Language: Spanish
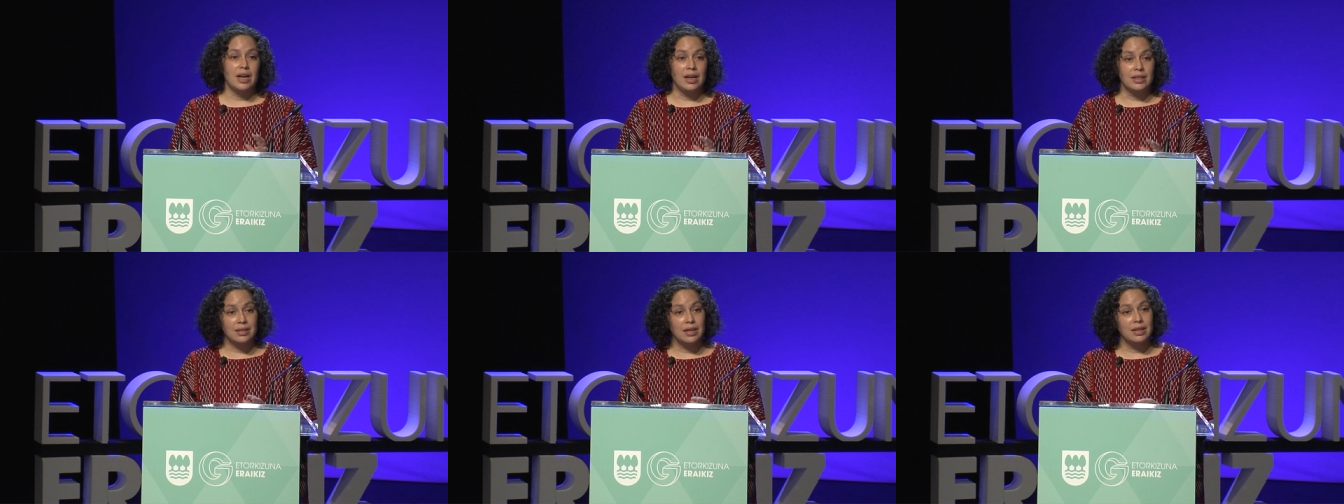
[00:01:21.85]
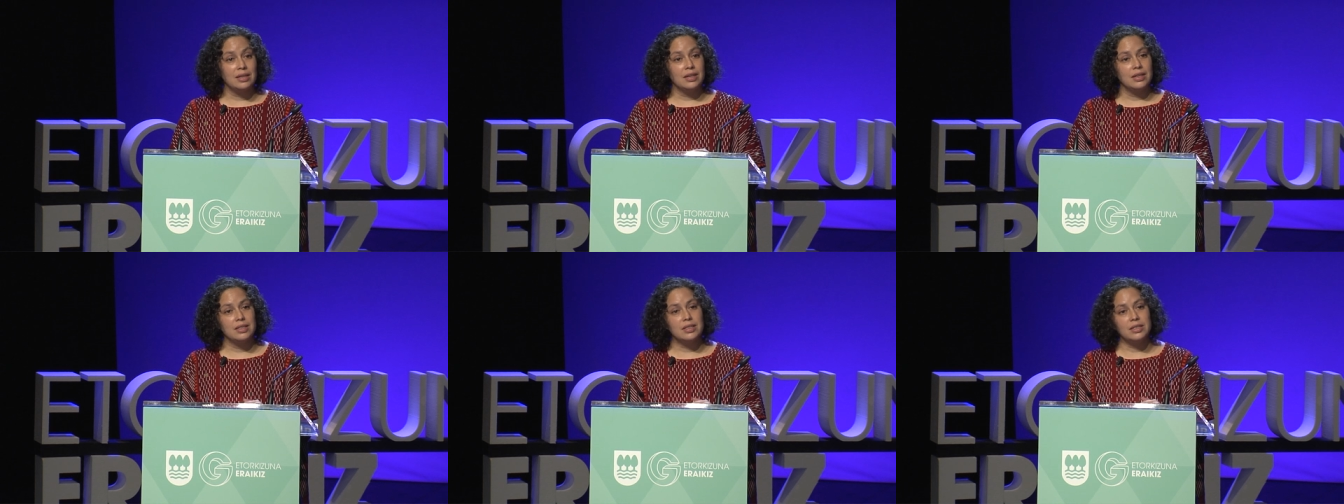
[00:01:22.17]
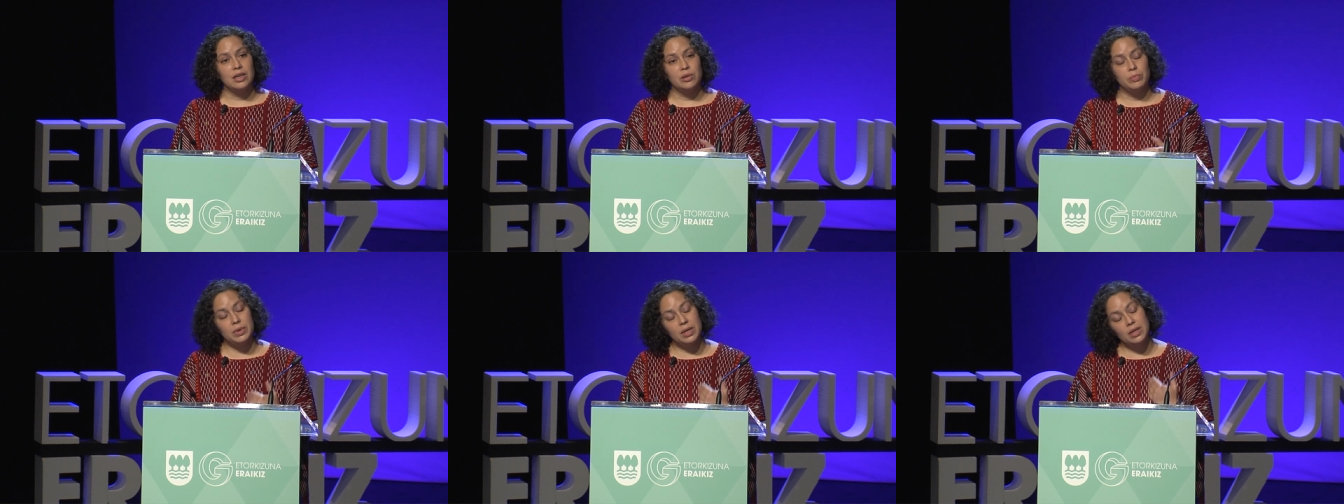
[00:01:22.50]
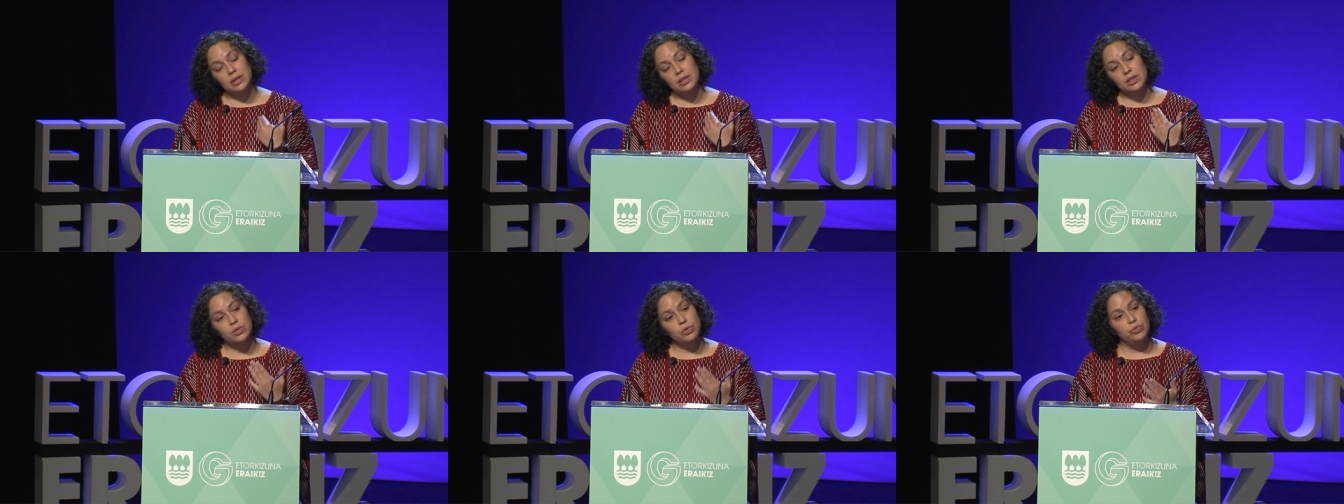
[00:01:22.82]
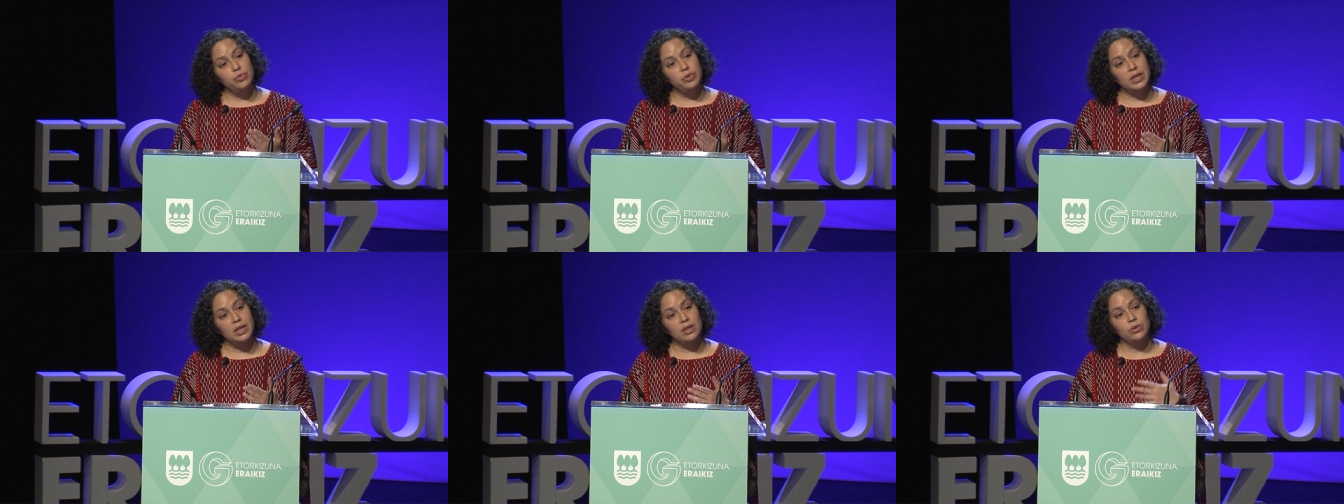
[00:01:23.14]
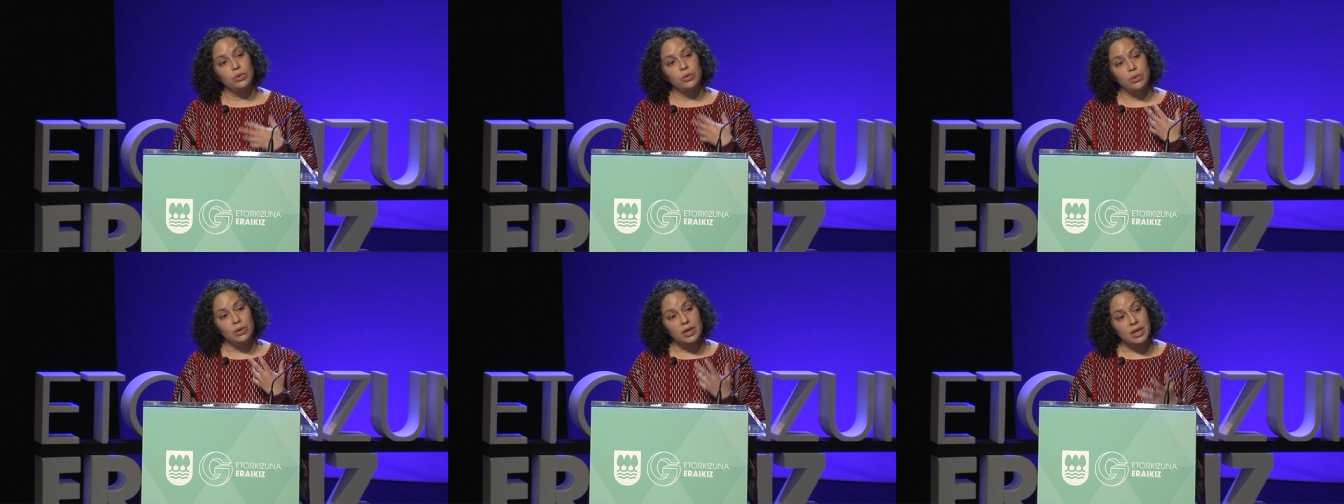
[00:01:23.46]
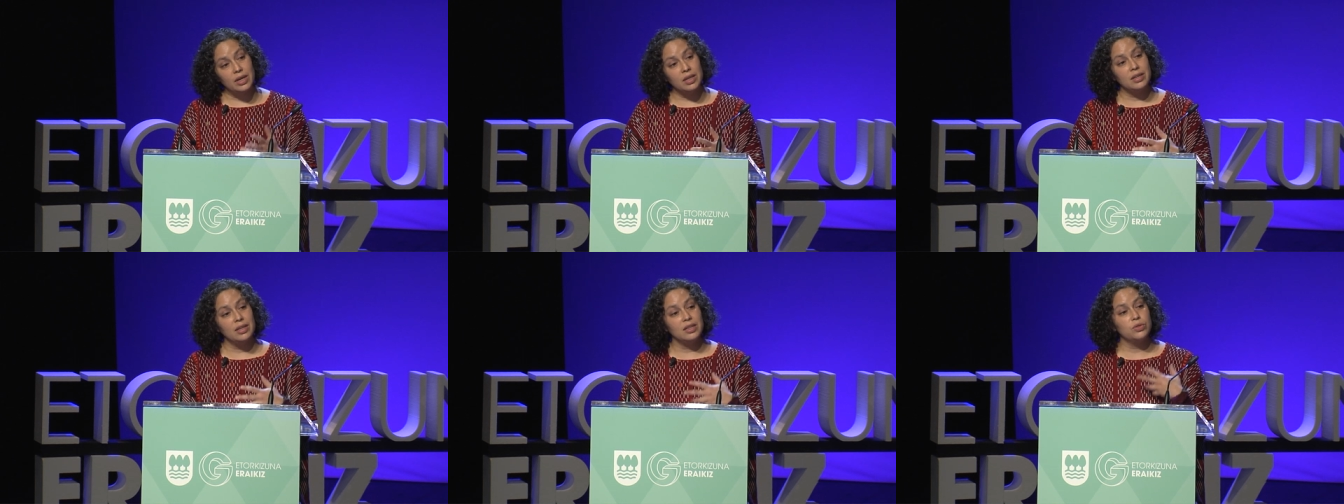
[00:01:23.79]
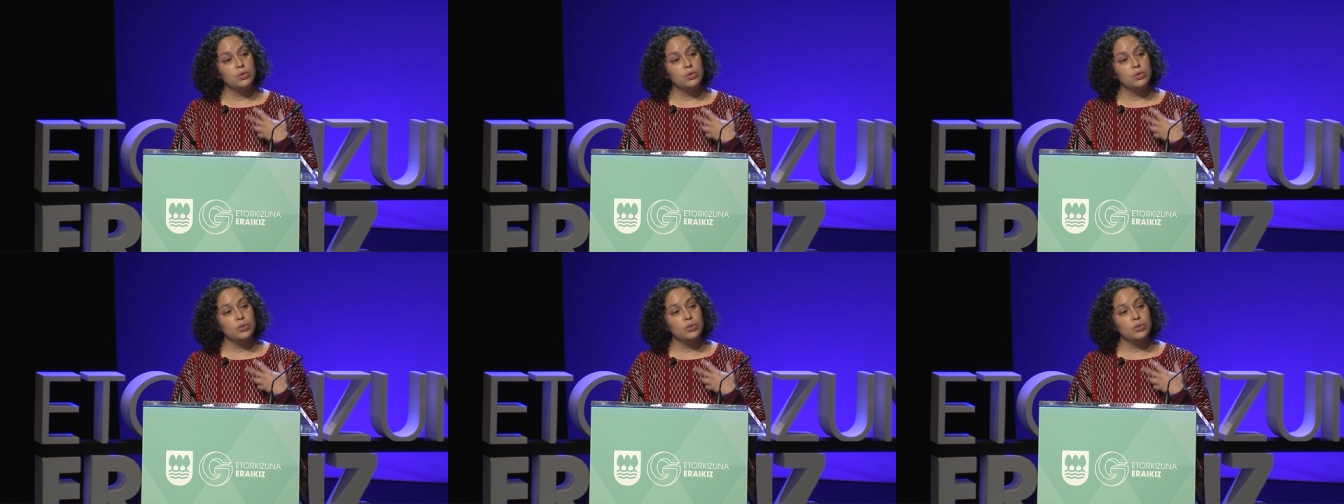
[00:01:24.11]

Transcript: ataques que viene sufriendo ella,